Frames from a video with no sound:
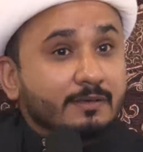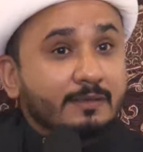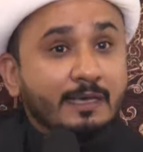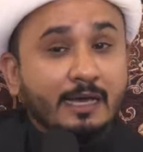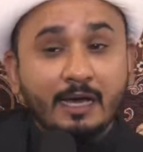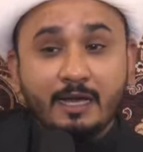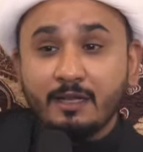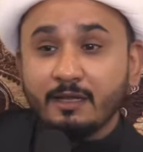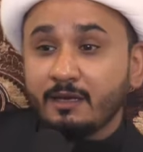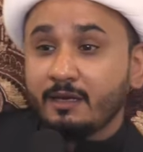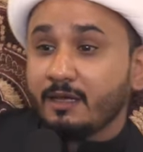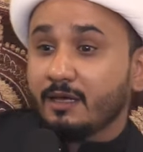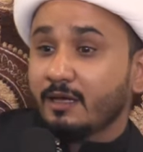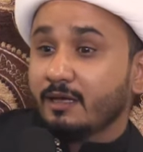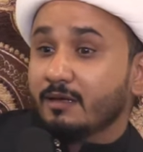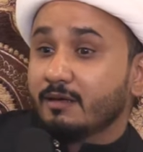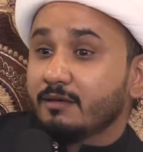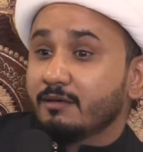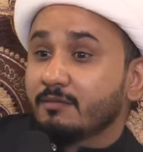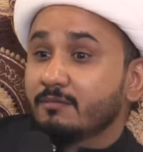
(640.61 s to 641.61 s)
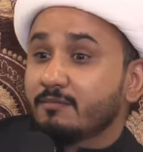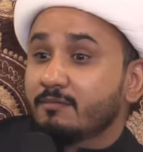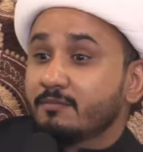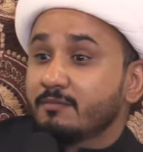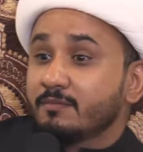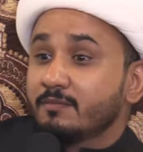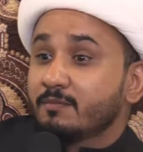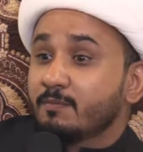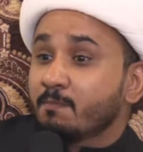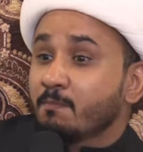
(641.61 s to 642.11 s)
قال له
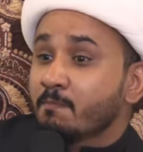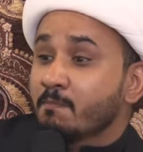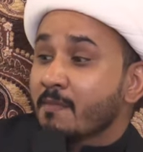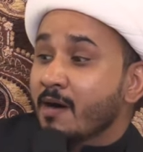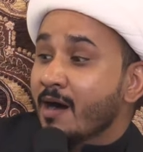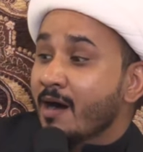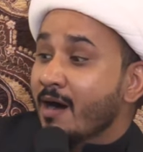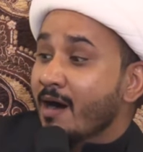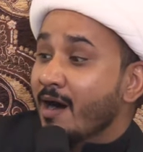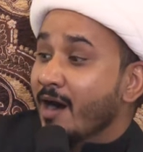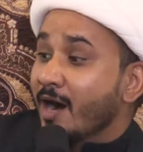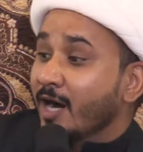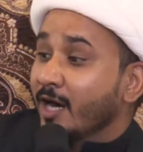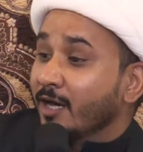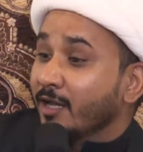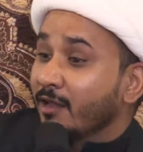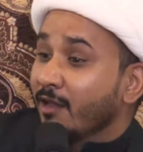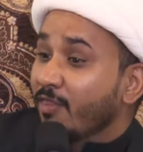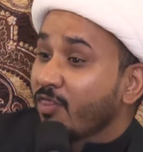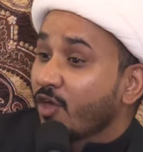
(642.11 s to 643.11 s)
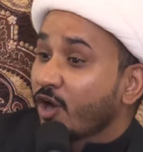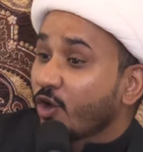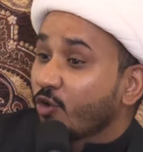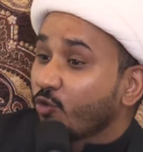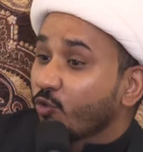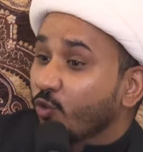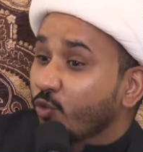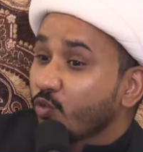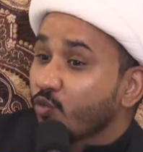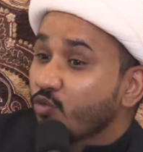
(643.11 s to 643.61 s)
ما أغلظ
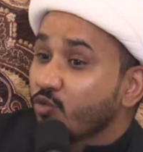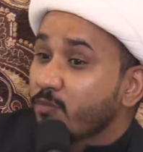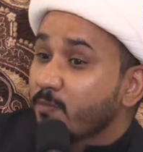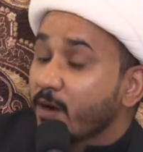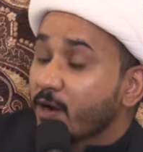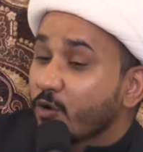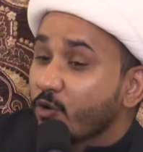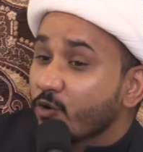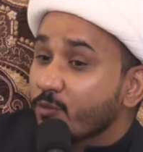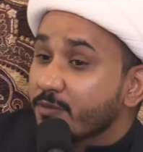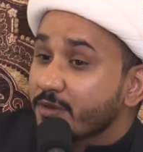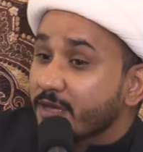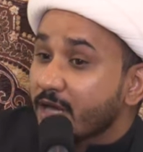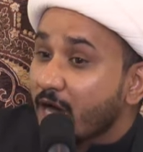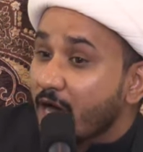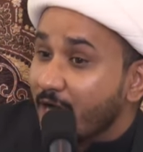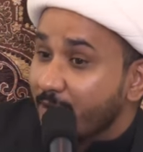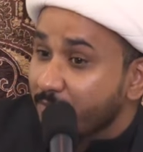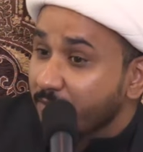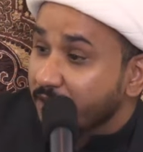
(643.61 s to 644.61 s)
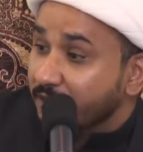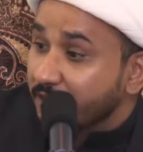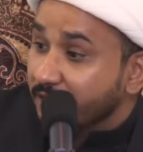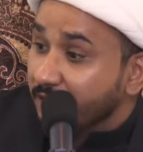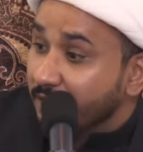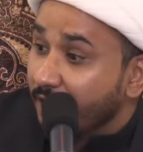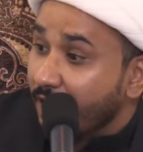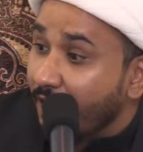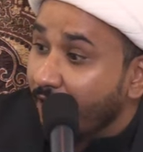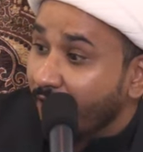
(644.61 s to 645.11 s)
قلوبكم يا
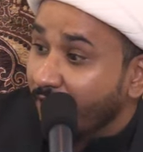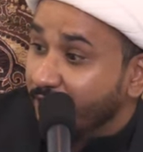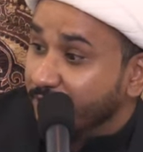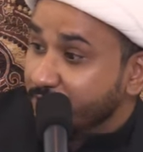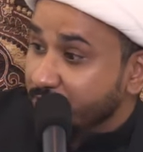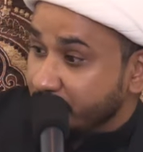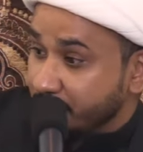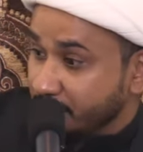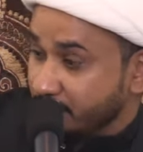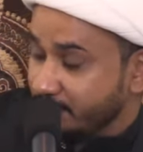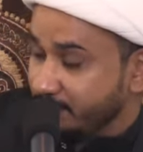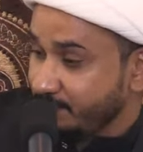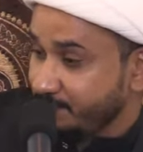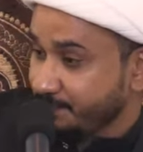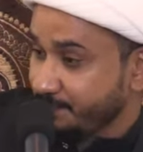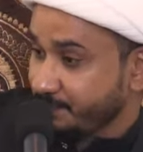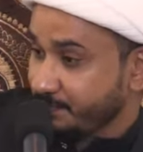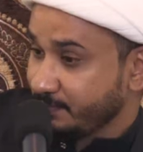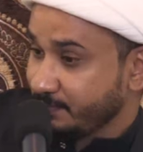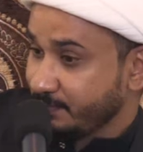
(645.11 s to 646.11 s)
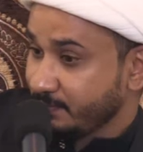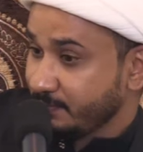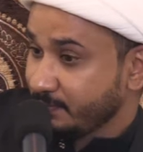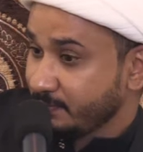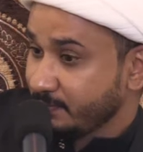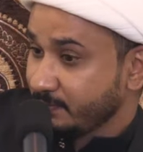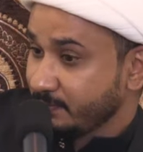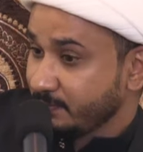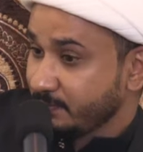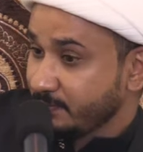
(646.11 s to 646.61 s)
بني هاشم
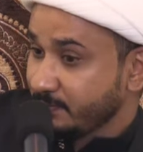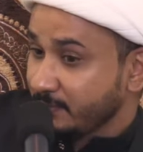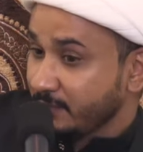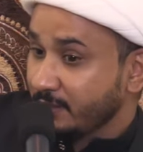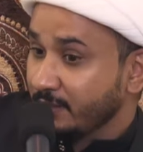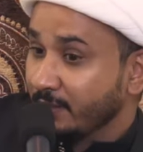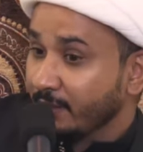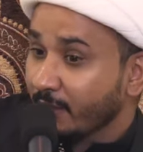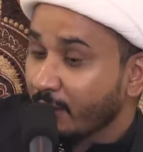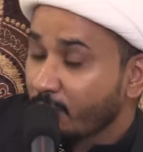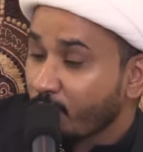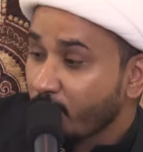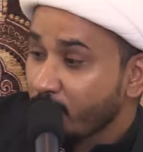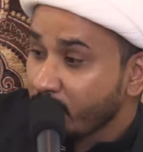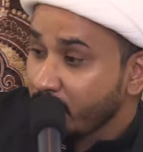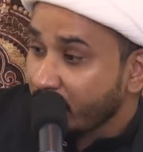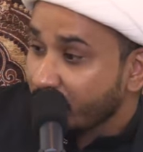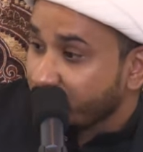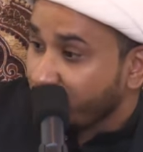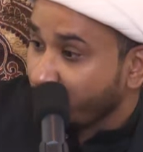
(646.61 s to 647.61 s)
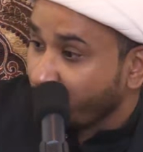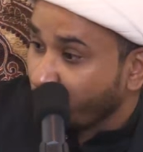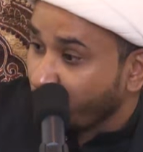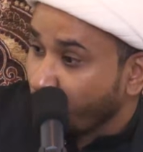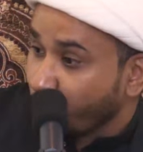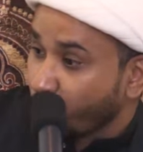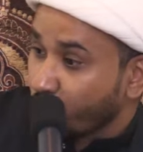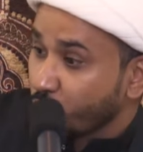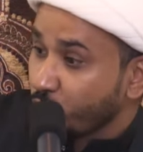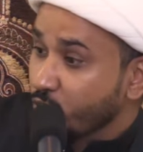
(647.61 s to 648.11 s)
إنكم
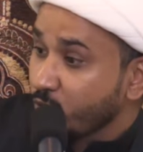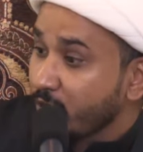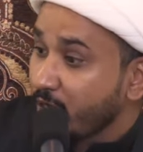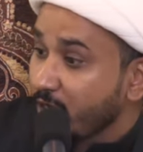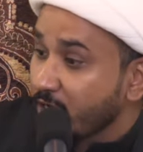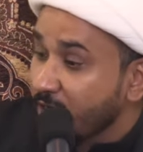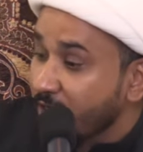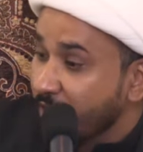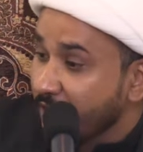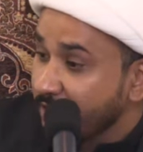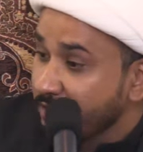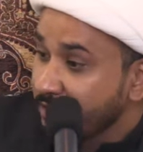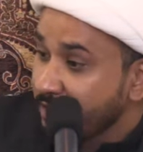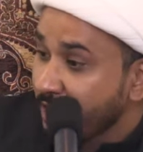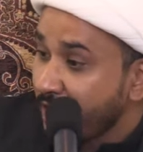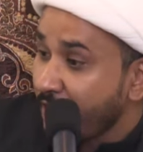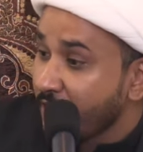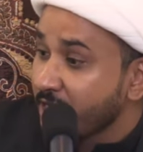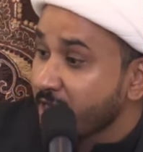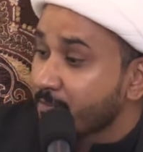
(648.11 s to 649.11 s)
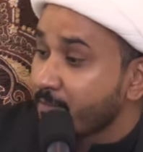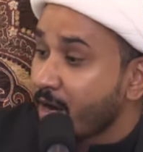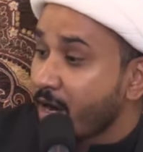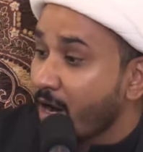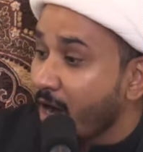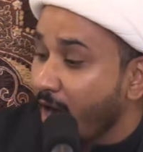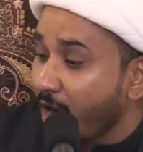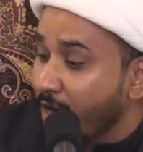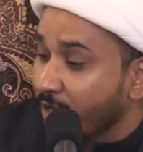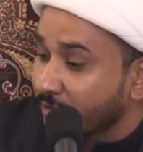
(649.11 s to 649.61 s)
لتنظرون إلينا
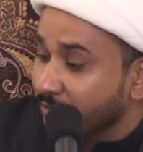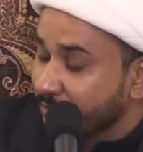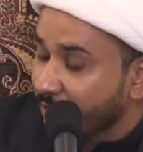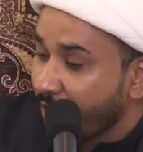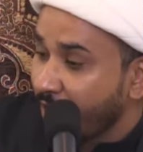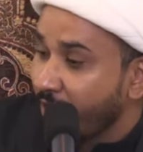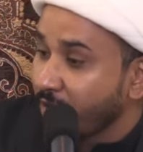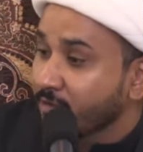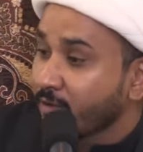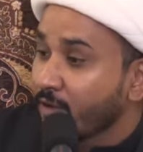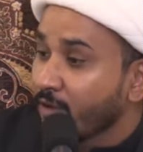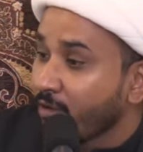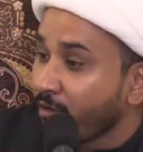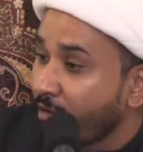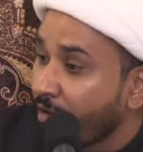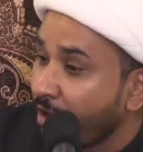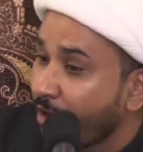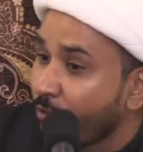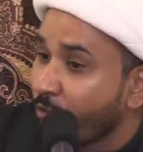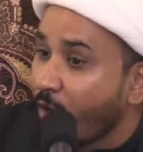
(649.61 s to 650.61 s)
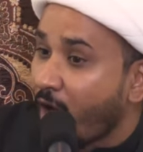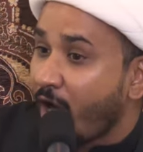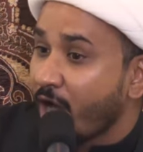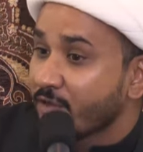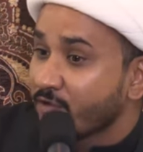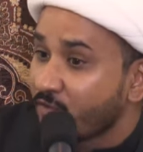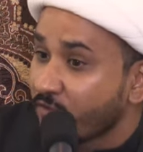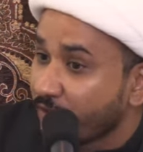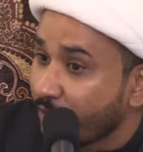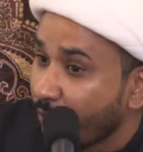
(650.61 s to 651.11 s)
لما آتانا الله
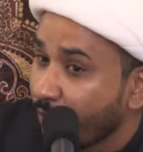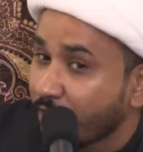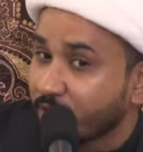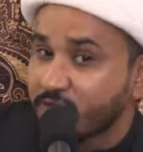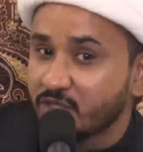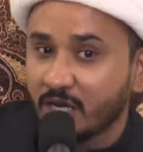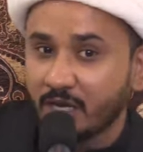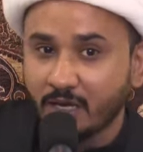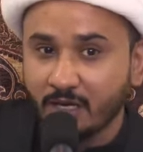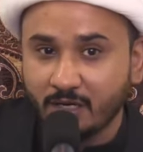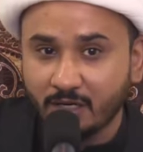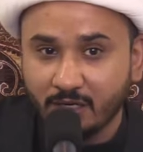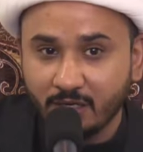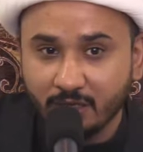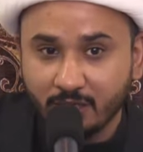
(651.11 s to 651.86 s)
عز وجل